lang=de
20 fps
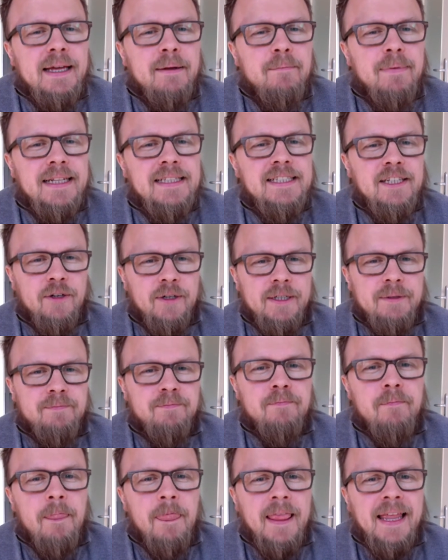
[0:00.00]
Platz 9.
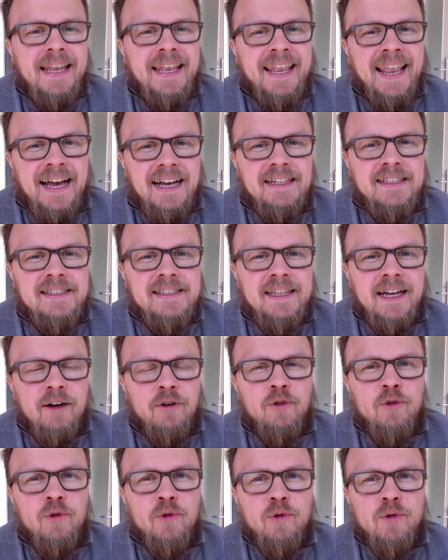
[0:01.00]
Nachts
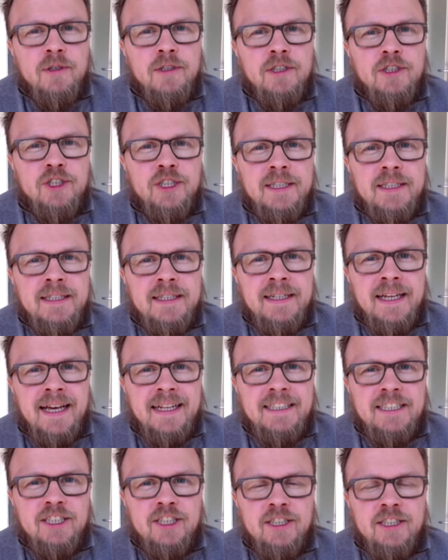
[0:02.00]
downloaden
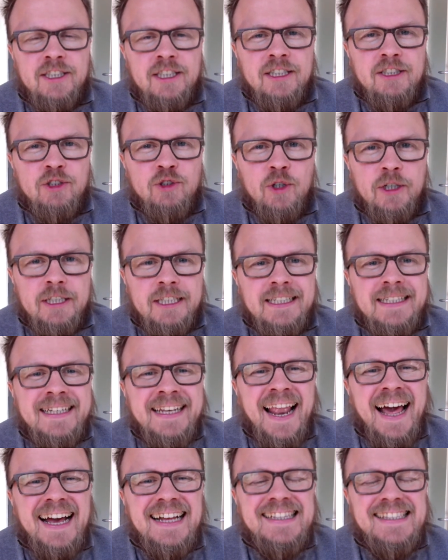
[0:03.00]
statt, oh Gott,
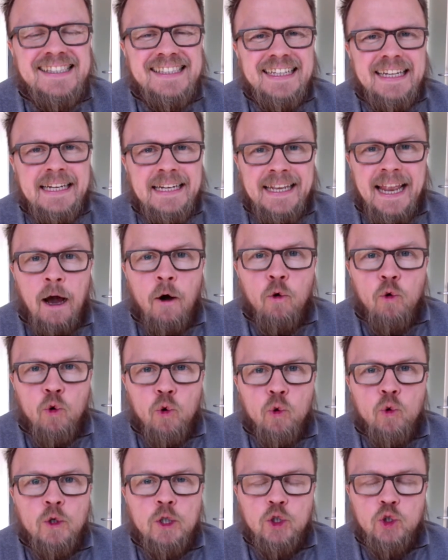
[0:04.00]
nachts
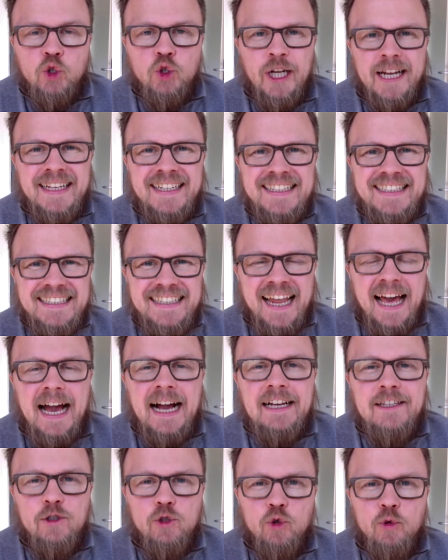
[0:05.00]
downloaden statt
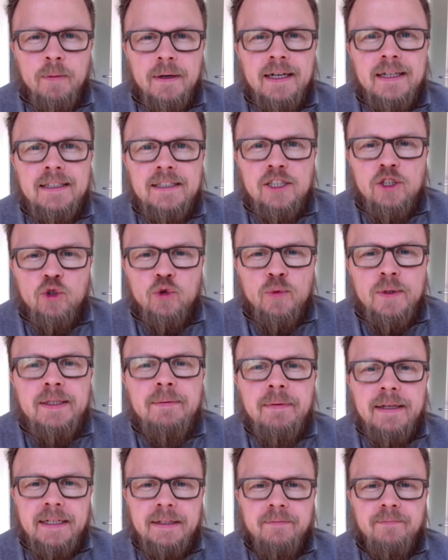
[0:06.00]
tagsüber
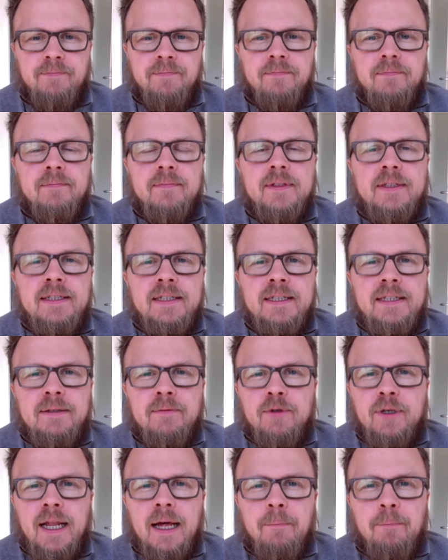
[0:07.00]
streamen. Ähm,
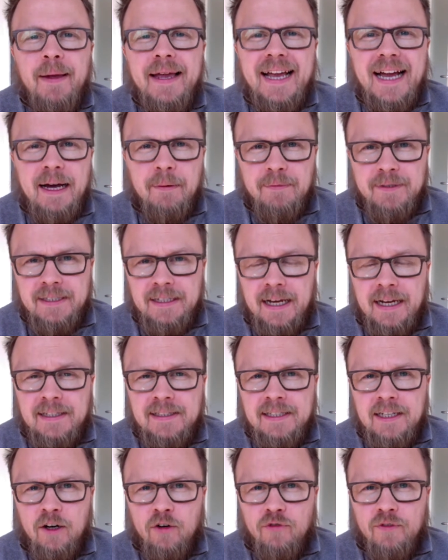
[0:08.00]
oder Backups
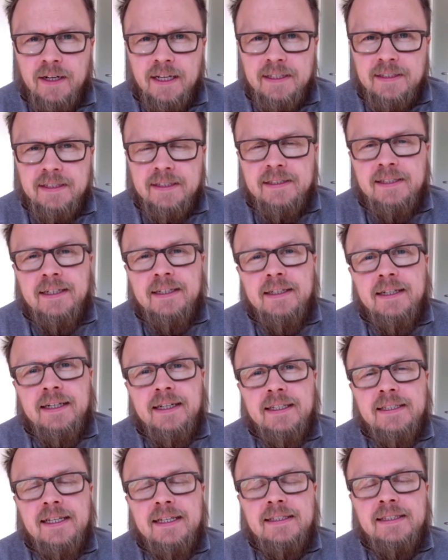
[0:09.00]
nachts laufen lassen etc.
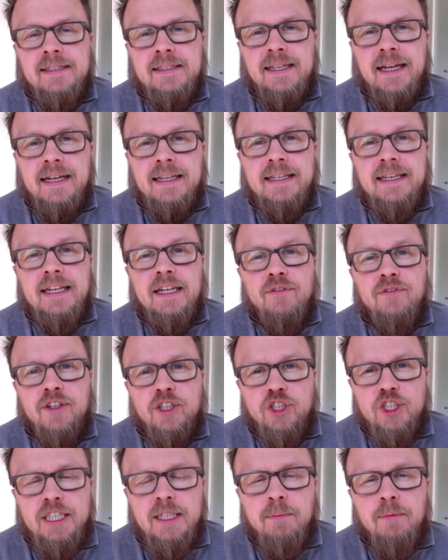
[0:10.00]
Das heißt, das ist eigentlich eher eine
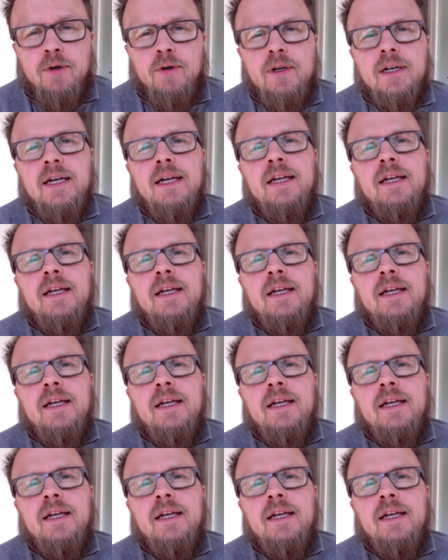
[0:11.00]
Verschiebung,